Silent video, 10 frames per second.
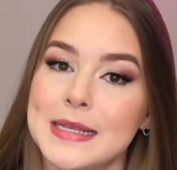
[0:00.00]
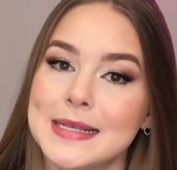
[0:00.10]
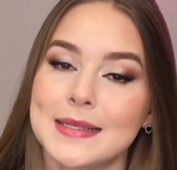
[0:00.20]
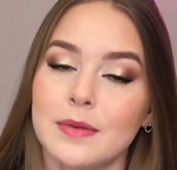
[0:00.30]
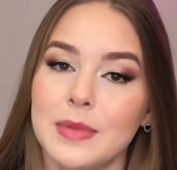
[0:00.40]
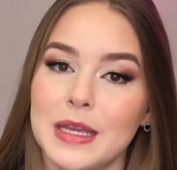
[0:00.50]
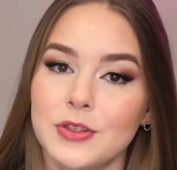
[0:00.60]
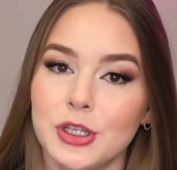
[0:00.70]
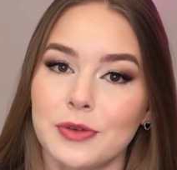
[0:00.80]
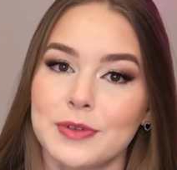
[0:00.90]
esse
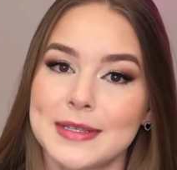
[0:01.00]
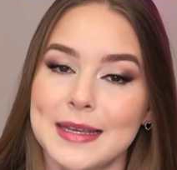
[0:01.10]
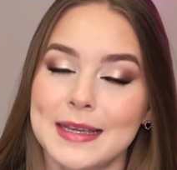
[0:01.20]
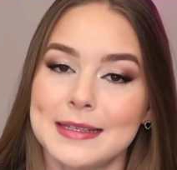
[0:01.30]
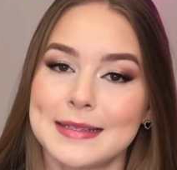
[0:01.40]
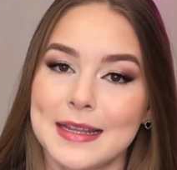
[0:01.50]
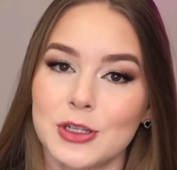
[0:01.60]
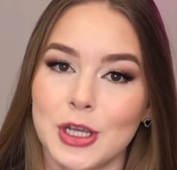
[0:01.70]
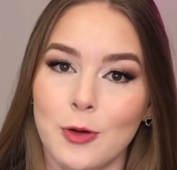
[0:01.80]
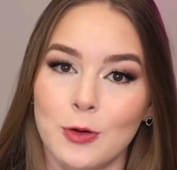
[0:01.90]
ambiente que você
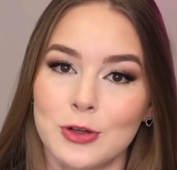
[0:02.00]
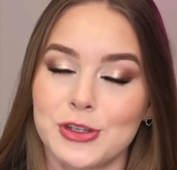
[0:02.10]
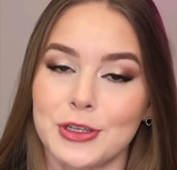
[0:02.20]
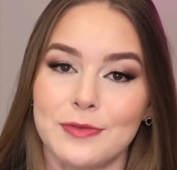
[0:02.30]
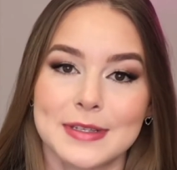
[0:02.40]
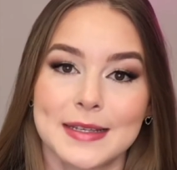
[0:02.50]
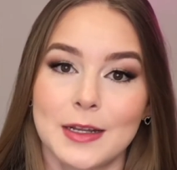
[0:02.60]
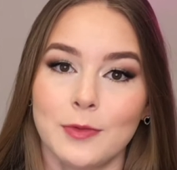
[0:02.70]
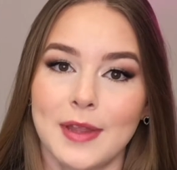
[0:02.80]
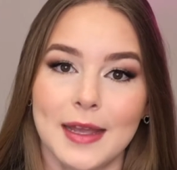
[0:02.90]
esteja hoje, que você
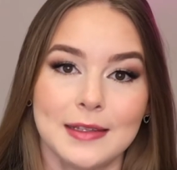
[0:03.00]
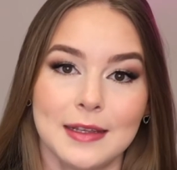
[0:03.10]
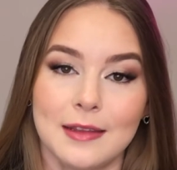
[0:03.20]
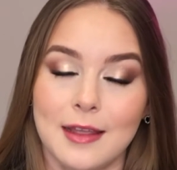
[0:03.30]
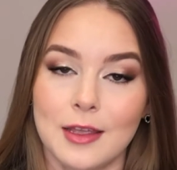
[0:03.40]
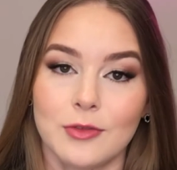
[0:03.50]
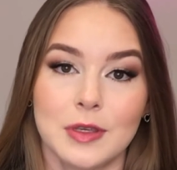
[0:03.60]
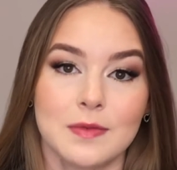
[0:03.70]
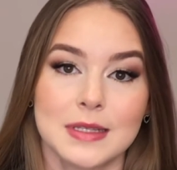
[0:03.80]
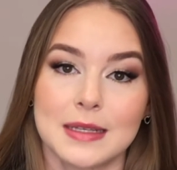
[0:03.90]
não está entendendo,
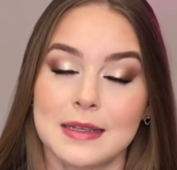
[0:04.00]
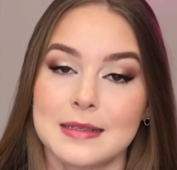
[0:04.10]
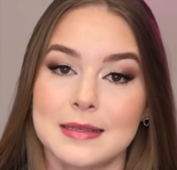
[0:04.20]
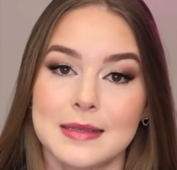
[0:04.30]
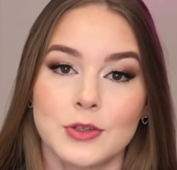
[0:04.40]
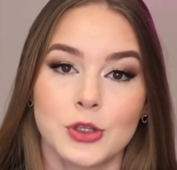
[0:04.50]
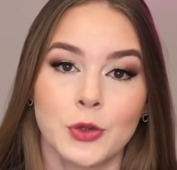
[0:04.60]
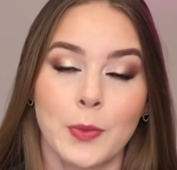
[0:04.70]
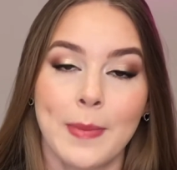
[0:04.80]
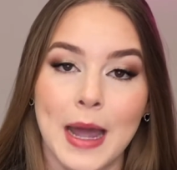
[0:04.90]
que você tem se
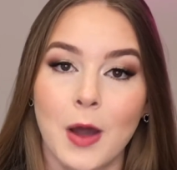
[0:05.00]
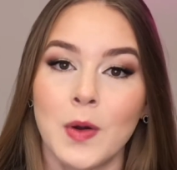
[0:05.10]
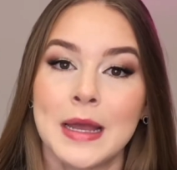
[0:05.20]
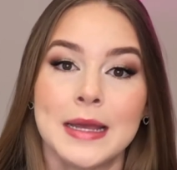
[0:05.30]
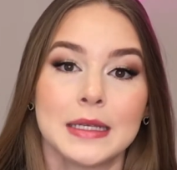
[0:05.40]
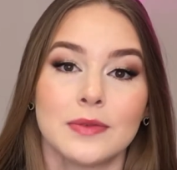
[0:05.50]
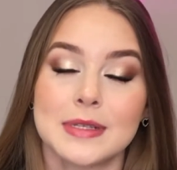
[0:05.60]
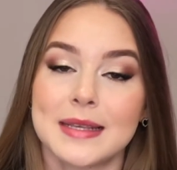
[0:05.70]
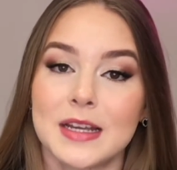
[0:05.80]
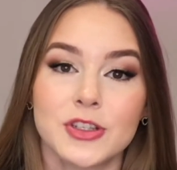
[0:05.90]
sentindo mal, que
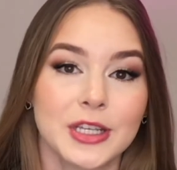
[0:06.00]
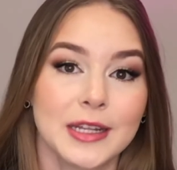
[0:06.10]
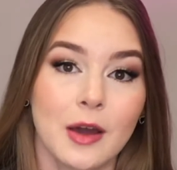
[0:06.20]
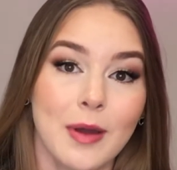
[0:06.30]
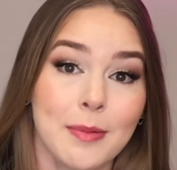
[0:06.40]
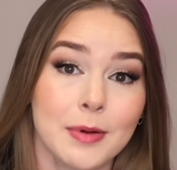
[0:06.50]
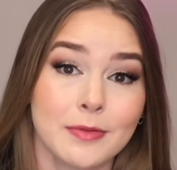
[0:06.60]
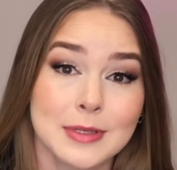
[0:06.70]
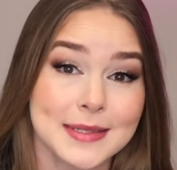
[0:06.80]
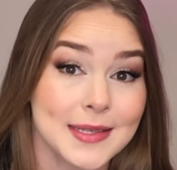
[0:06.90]
você acha que não é para
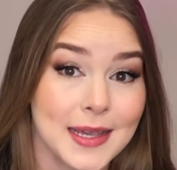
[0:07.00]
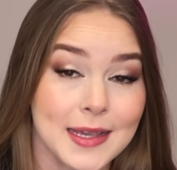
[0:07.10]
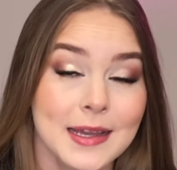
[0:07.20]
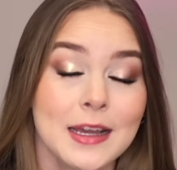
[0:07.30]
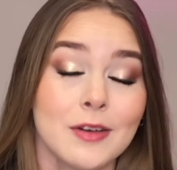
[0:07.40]
você,